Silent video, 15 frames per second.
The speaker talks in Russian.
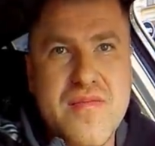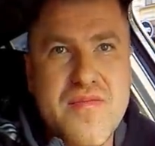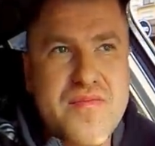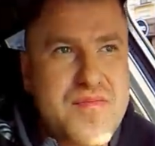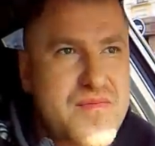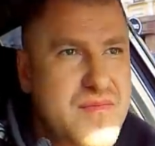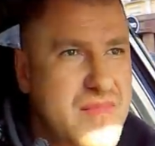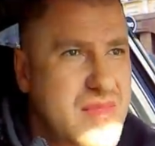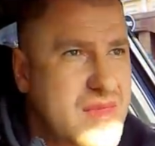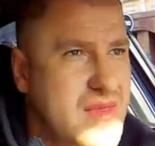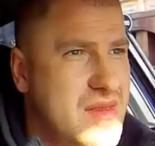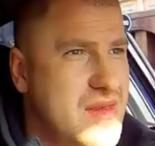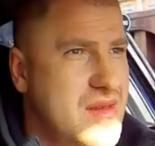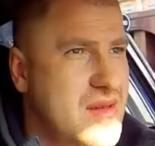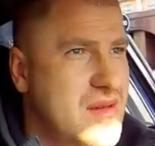ну знак же
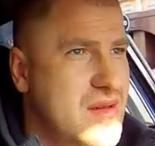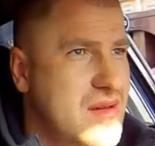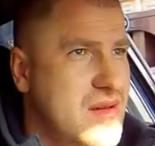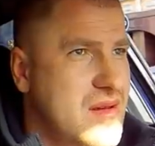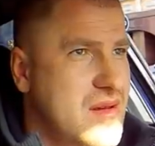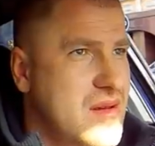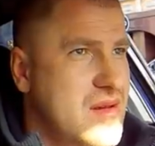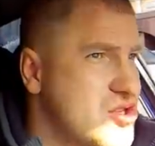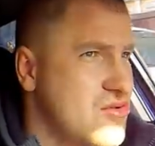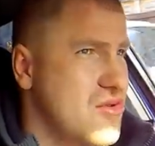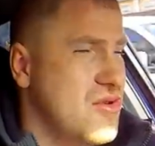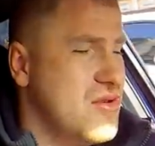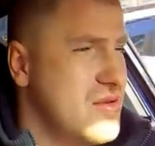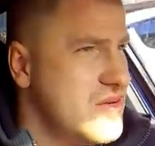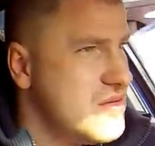висит, ну.
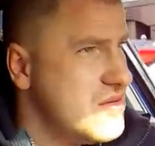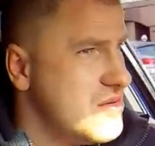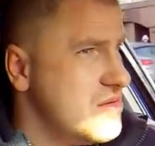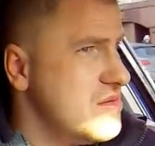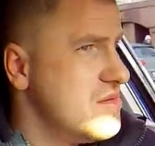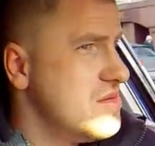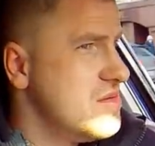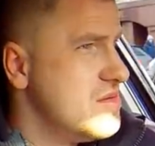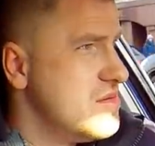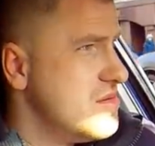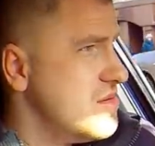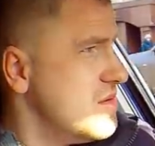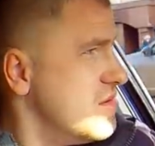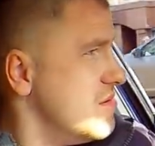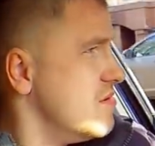То.
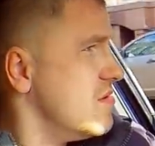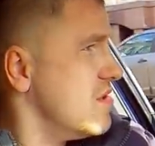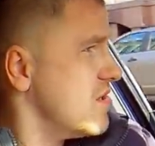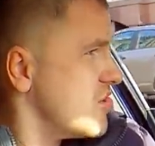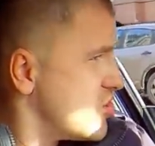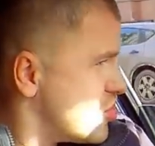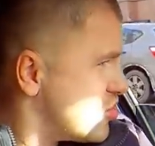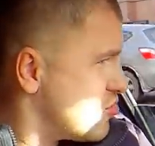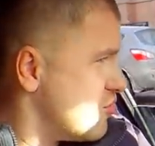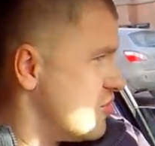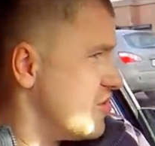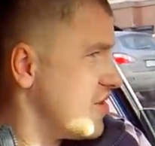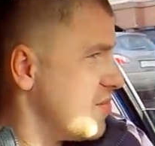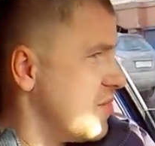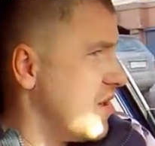И
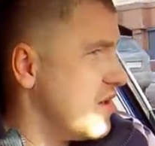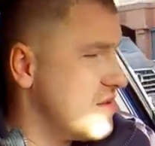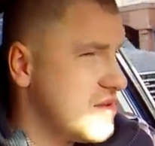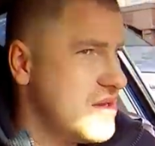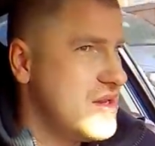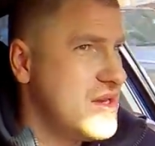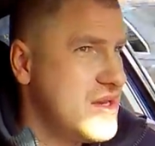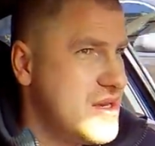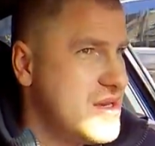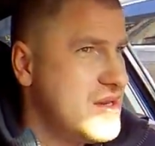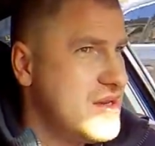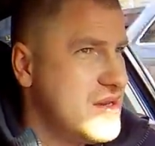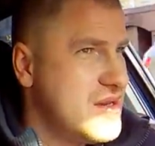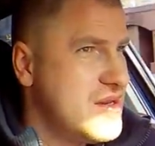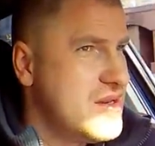что, ребят? С 7 до
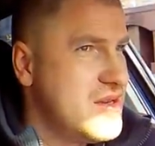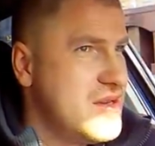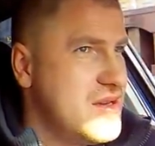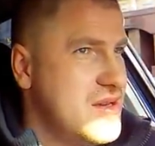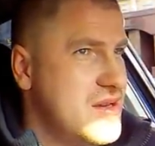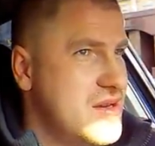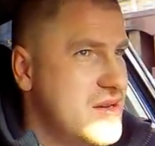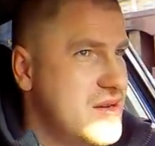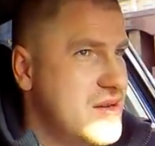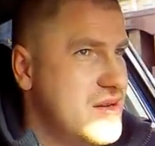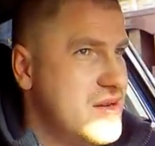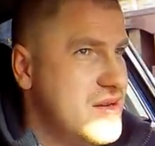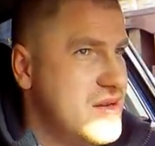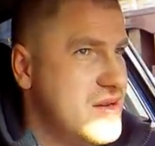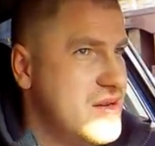9
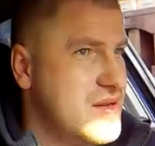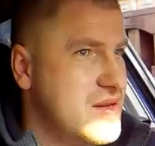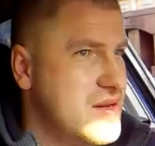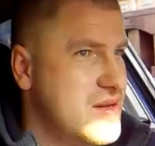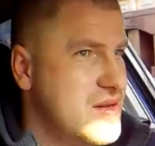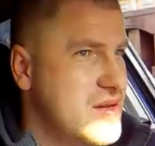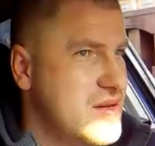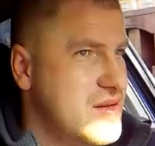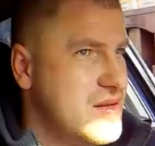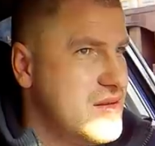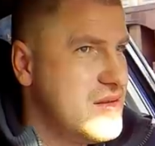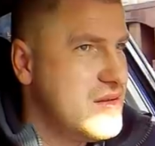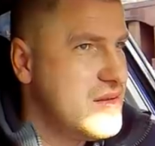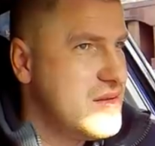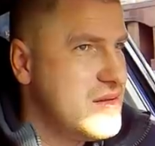парковаться в зоне действия
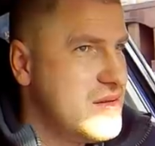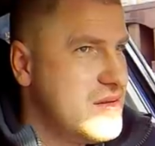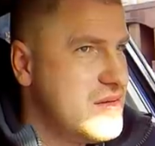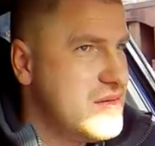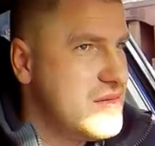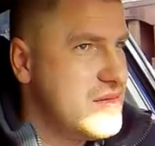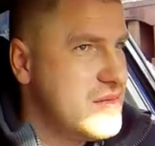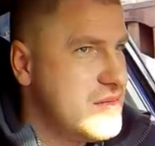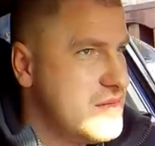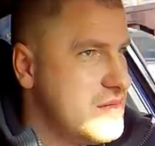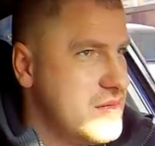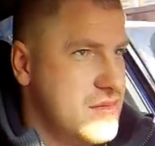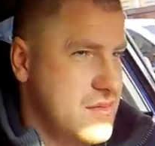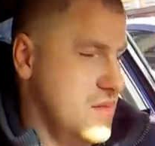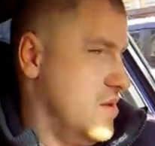знака, ну нельзя.
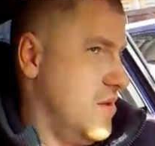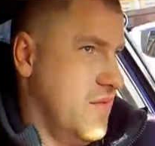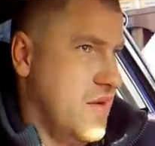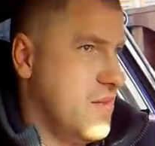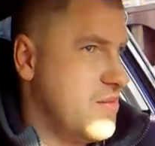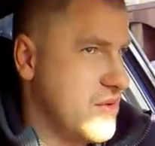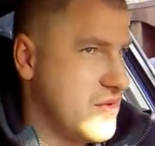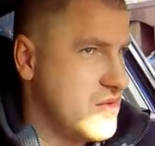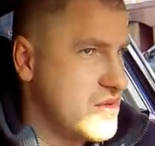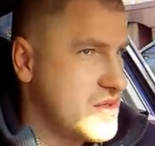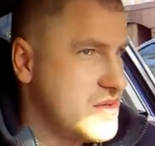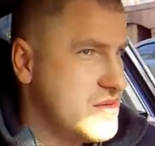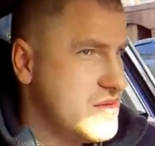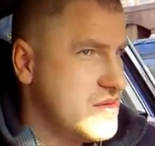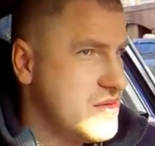Не вопрос.
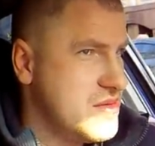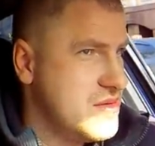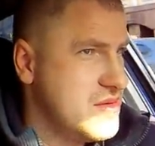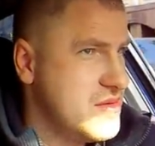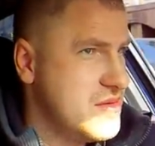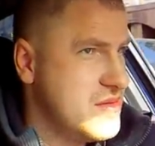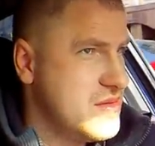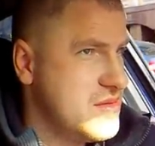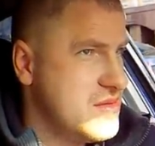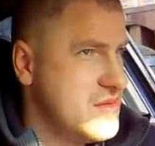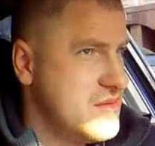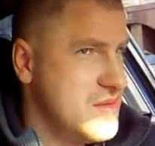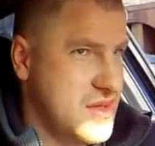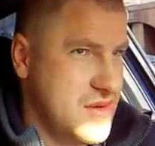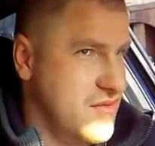
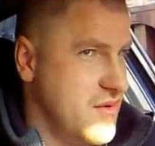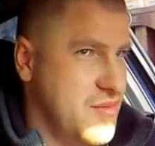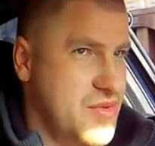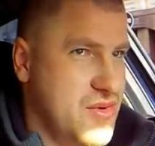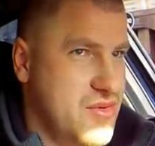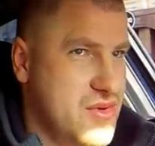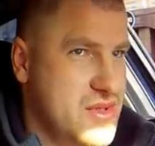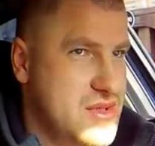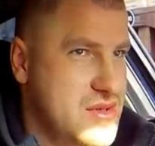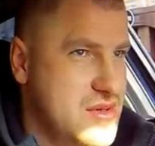Не вопрос.